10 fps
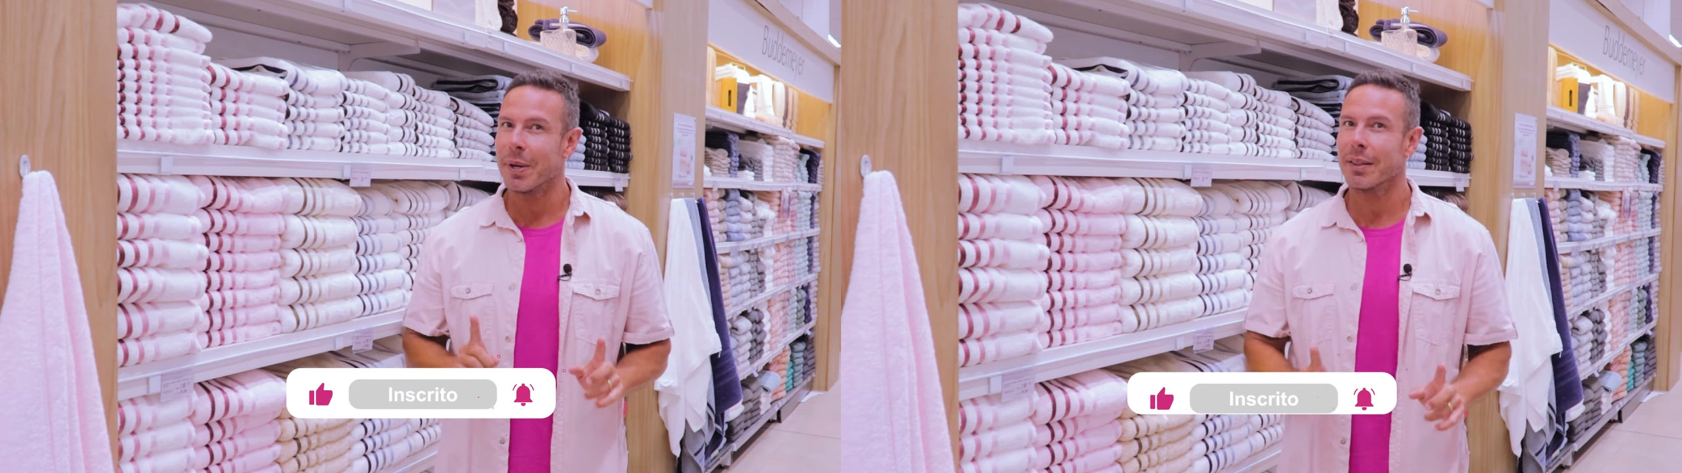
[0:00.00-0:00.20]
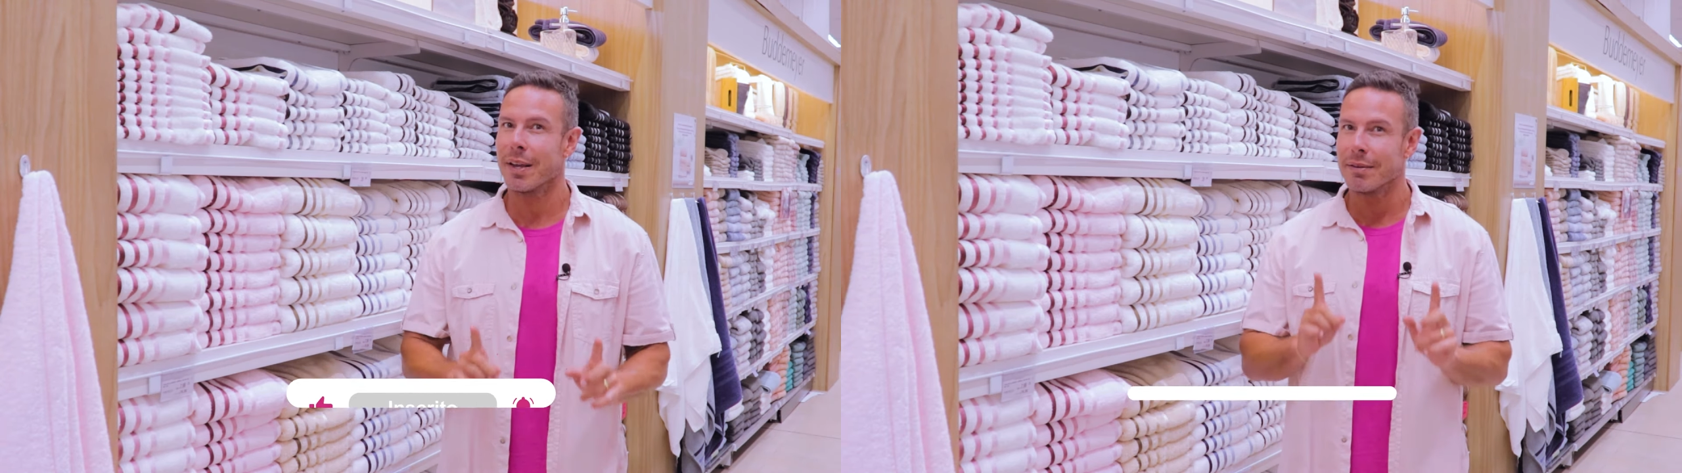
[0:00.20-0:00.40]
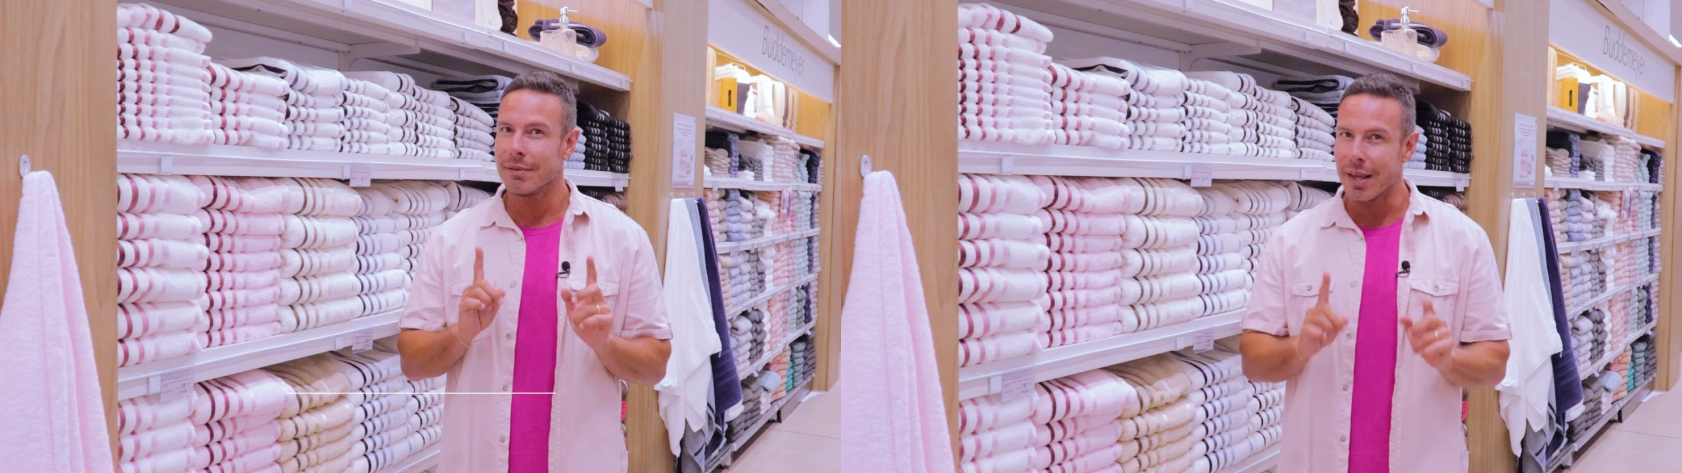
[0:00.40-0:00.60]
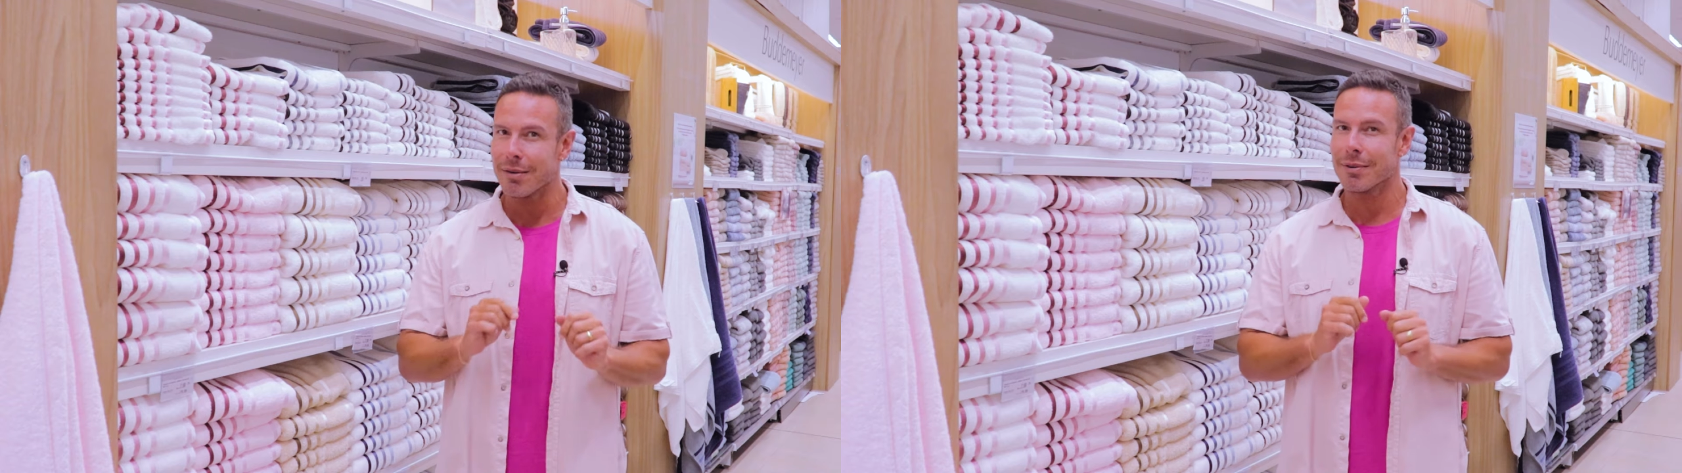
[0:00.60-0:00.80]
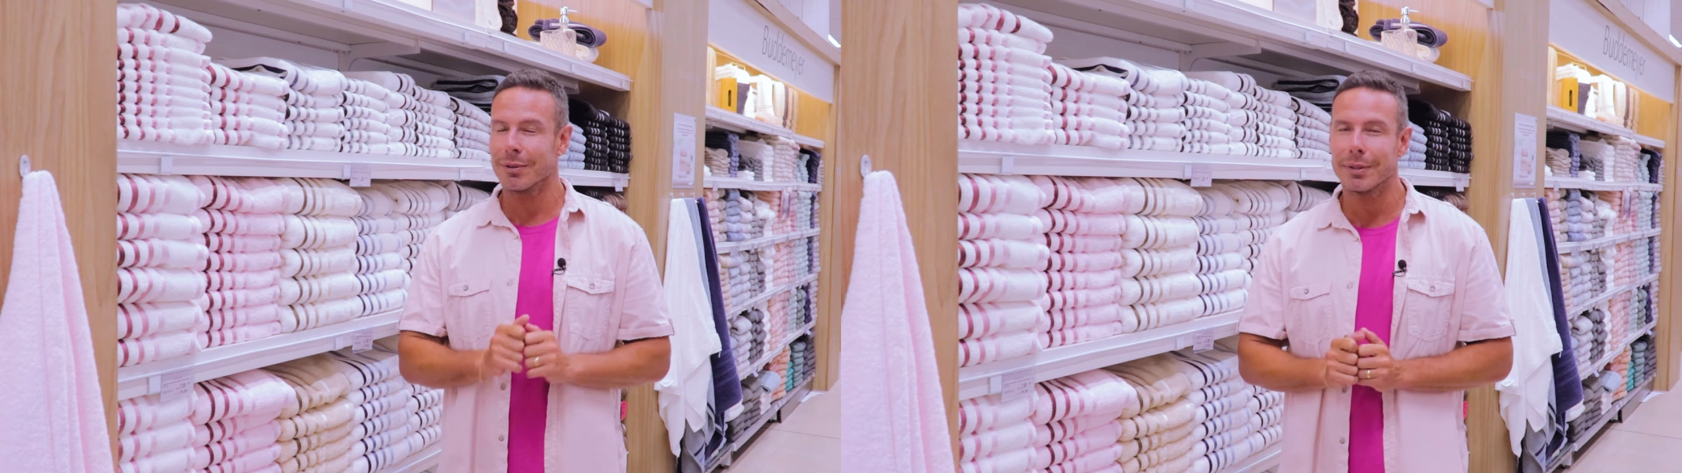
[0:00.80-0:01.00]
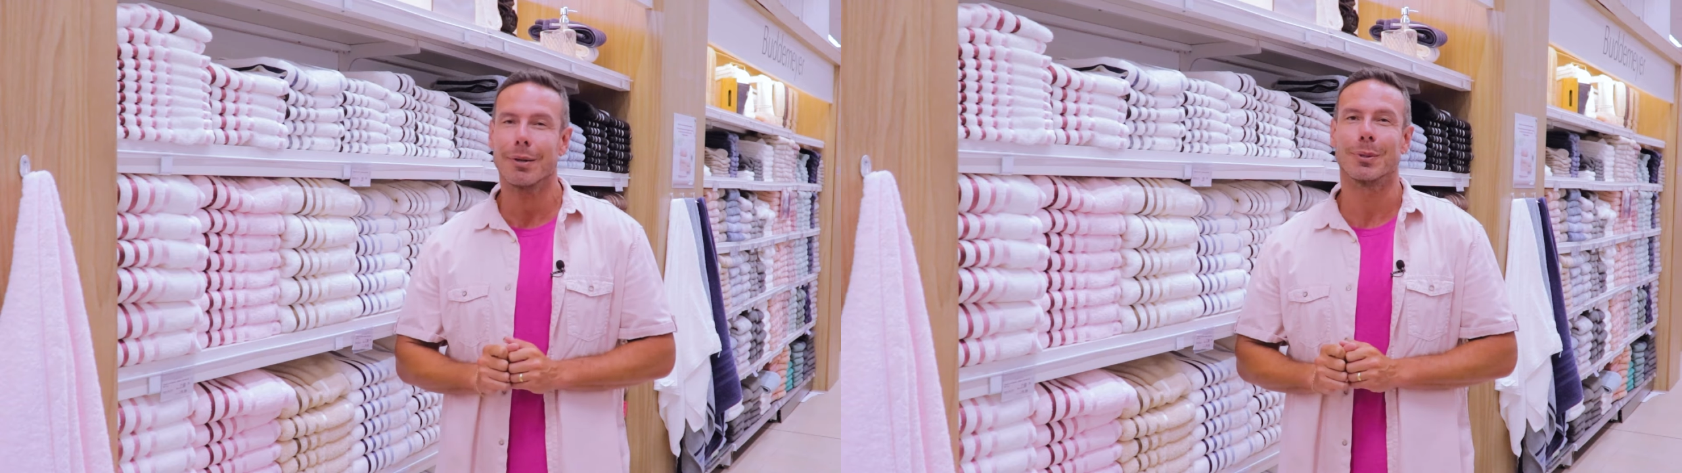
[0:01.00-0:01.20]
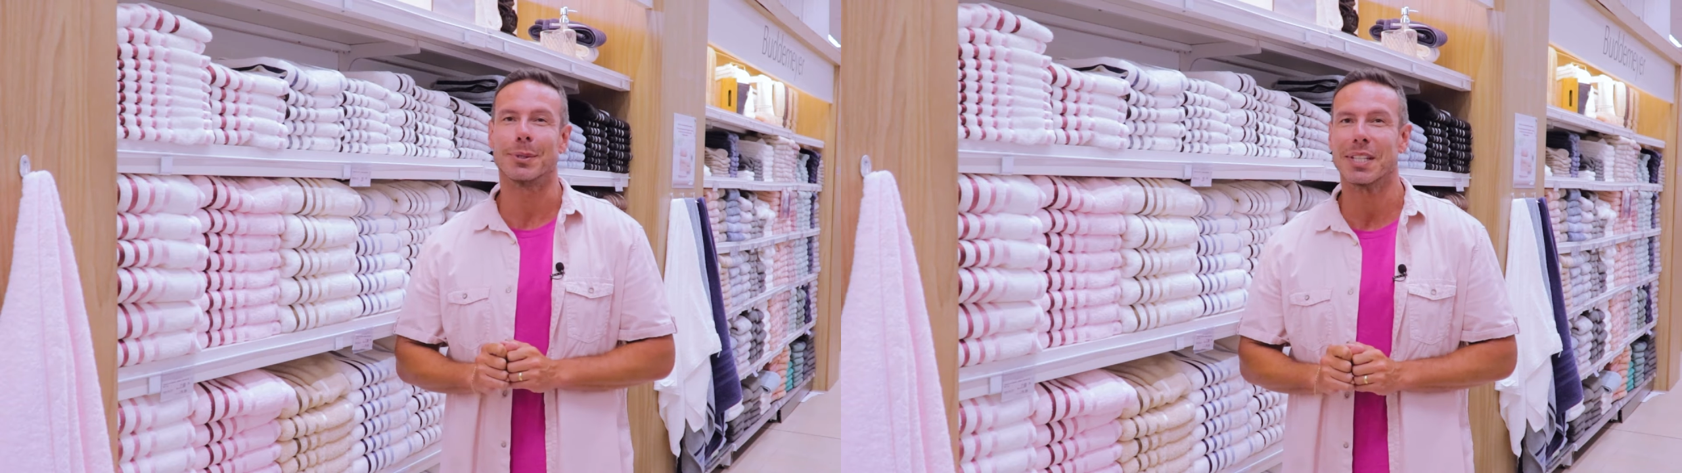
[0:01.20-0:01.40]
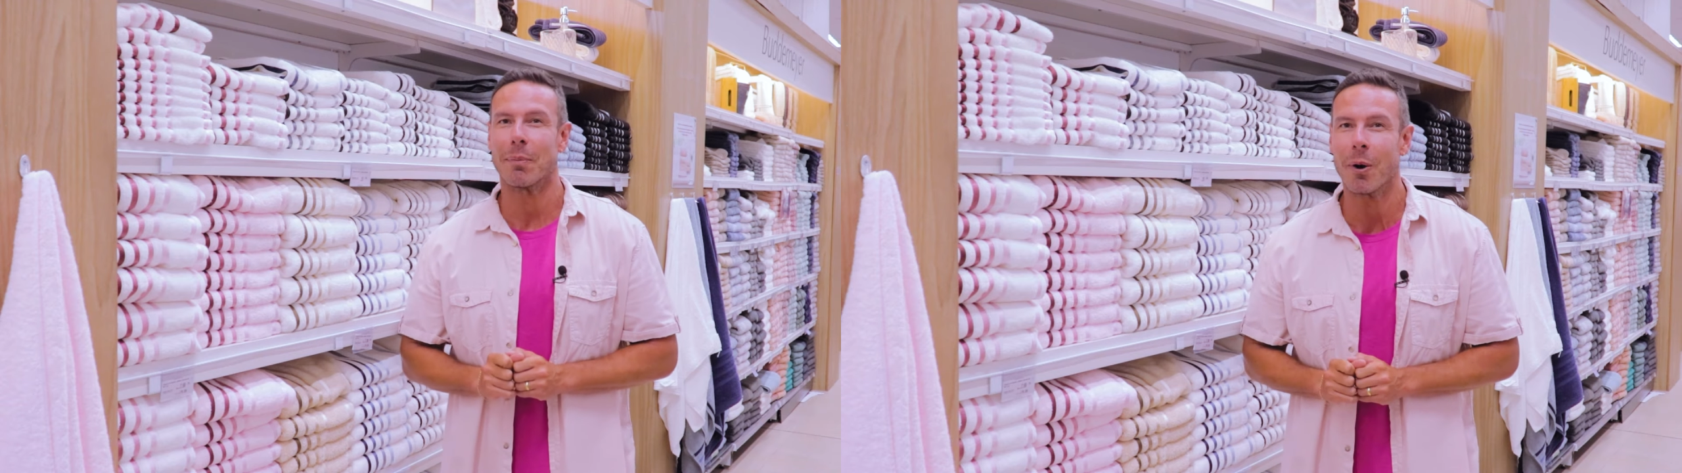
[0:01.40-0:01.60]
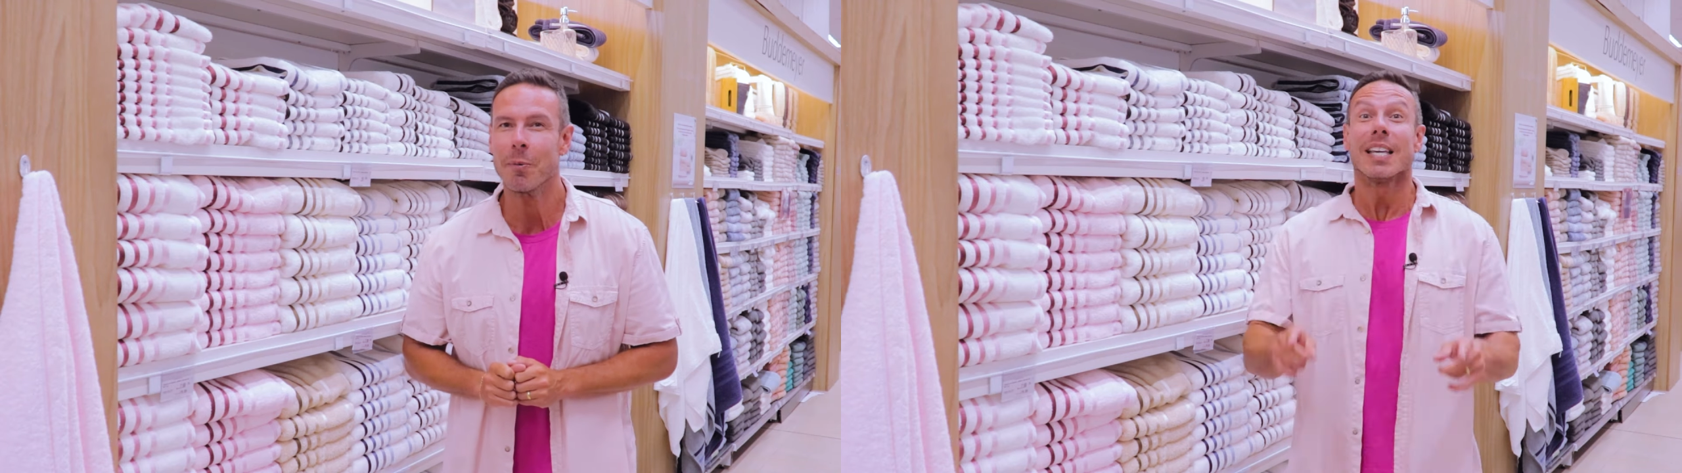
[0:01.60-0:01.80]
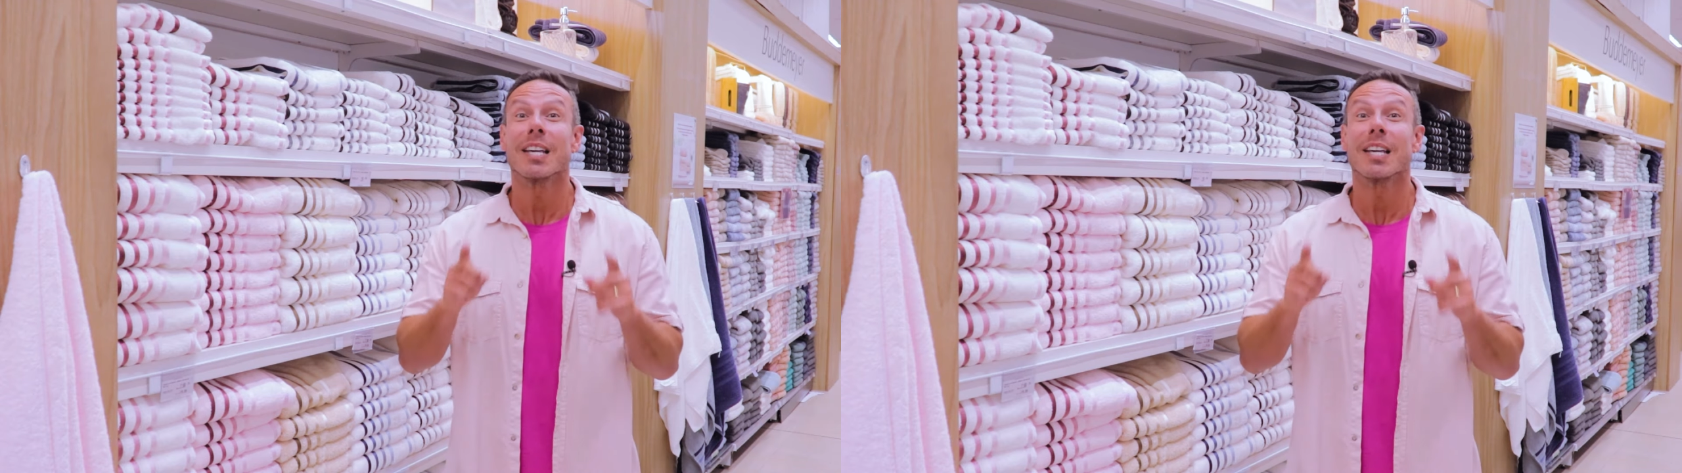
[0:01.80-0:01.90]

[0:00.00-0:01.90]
perder nenhum conteúdo, tá bom?